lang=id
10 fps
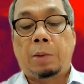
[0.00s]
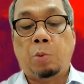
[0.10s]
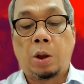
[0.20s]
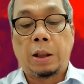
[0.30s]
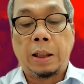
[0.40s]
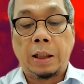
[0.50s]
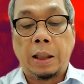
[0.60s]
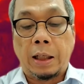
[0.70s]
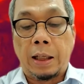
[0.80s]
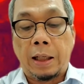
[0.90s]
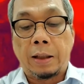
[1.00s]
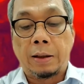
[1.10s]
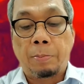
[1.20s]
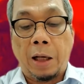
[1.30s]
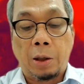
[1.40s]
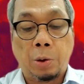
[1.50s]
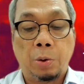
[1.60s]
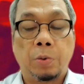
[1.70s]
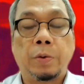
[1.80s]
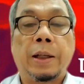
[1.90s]
ibu kota negara eh,
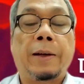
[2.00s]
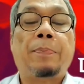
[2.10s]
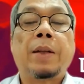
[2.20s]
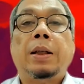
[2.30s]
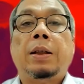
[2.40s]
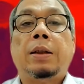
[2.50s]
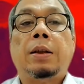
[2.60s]
baru. Ya. ya.